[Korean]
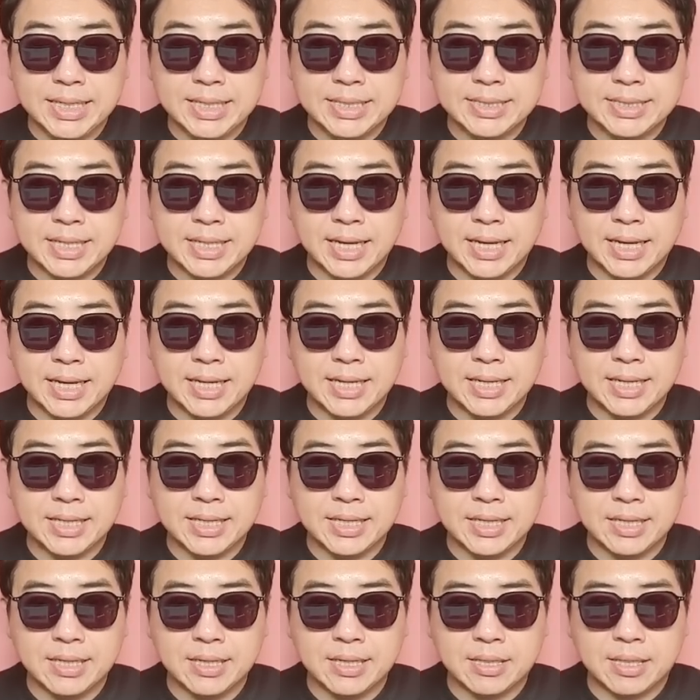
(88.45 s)

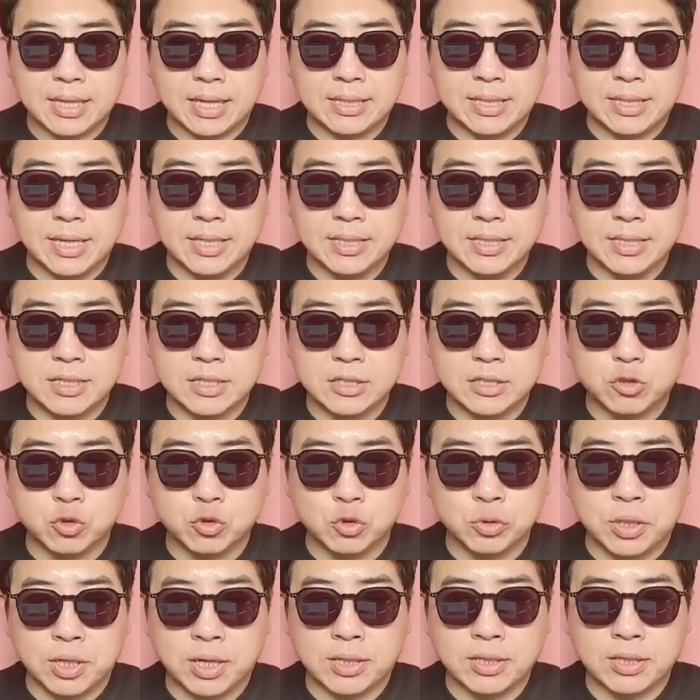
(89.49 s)
사안이 대단히
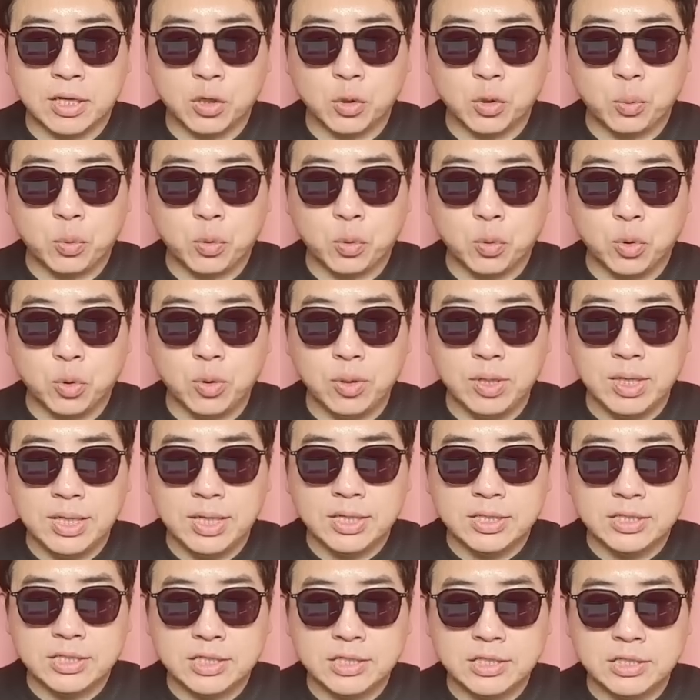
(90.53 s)
중대하다고 보고
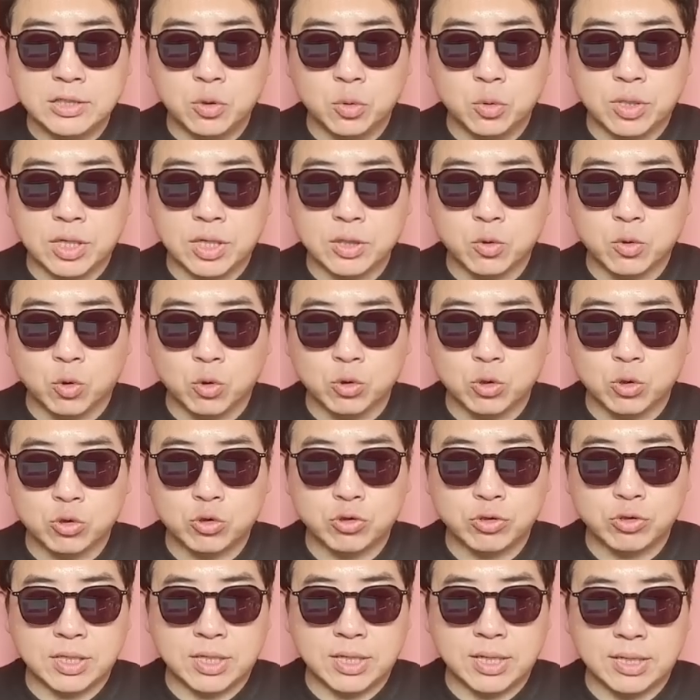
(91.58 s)
신속한 공조
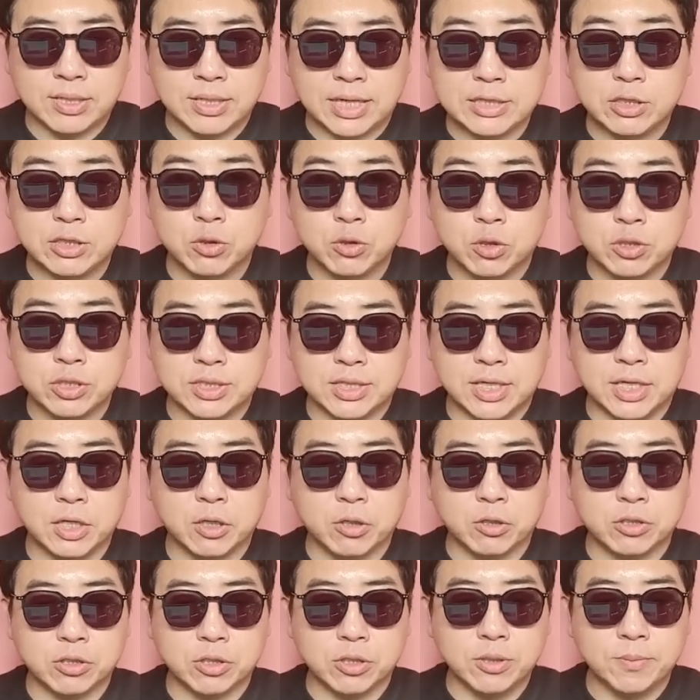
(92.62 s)
수사에 나선 것이다
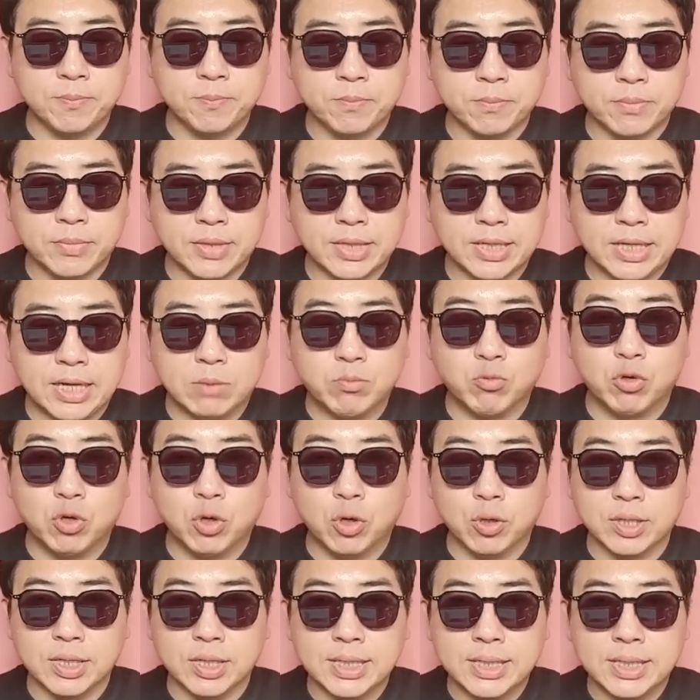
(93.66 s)
이거죠. 아
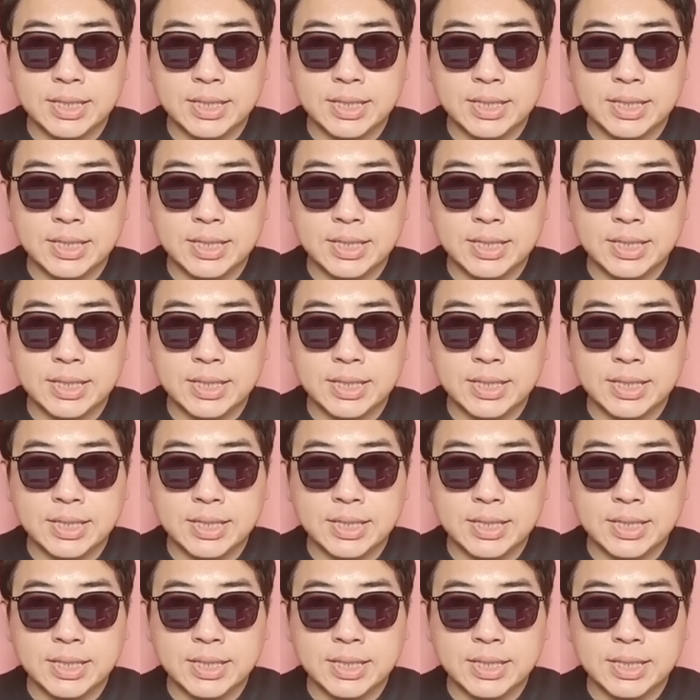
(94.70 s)
물론